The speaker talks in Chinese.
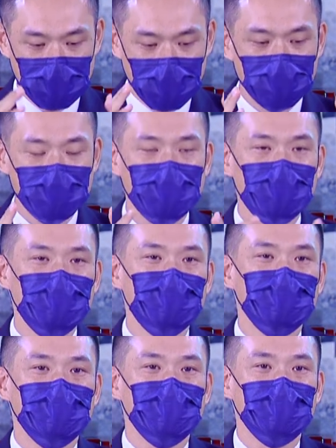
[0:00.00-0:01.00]
靠这个
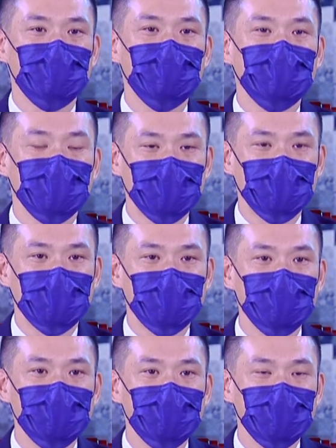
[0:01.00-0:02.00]
物质呢去衡量，
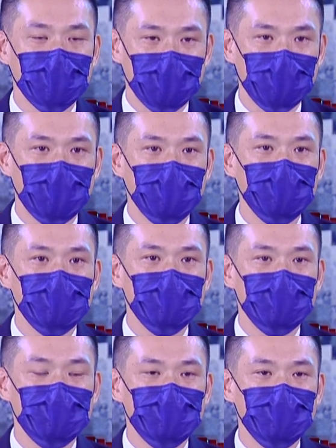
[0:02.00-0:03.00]
而是用感官
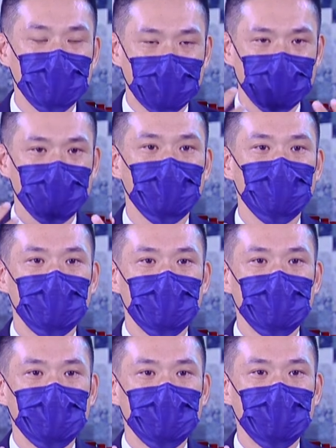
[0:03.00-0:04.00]
去感受。
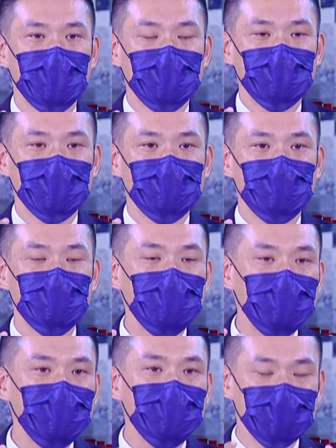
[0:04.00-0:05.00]
那如
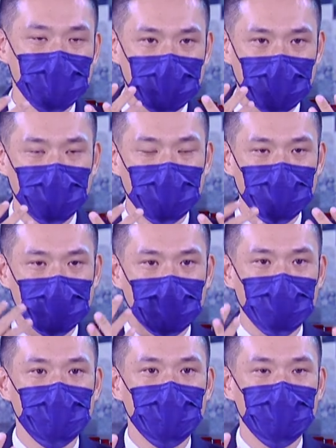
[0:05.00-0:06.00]
何用你的感官去
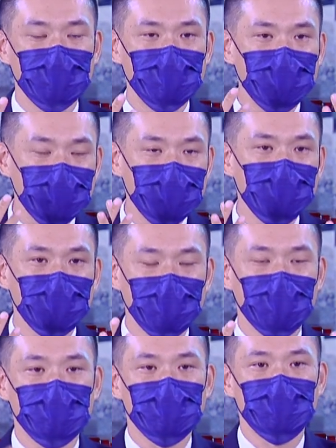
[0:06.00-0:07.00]
感受？其实最重
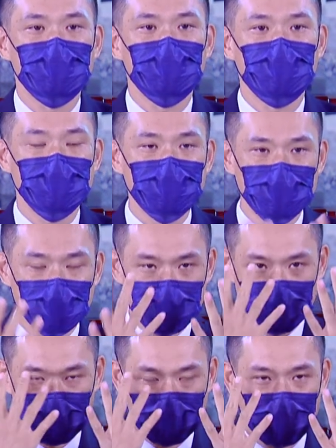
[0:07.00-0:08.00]
要不是
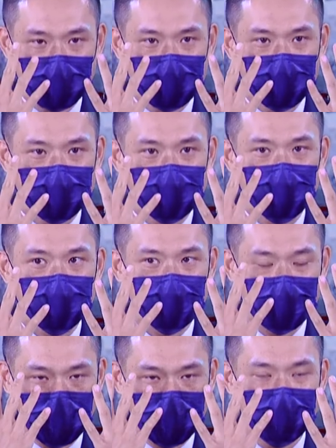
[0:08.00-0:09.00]
用你的
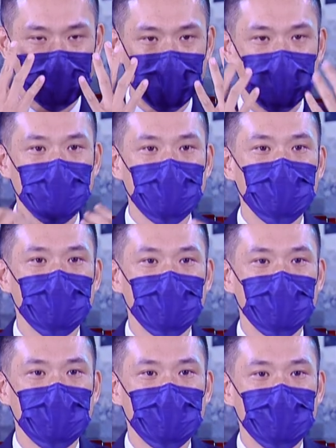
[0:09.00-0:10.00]
眼、耳、鼻、舌、
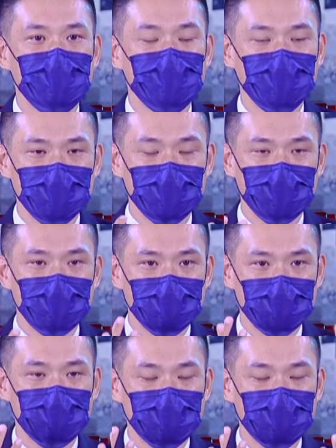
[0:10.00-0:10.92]
身呢这些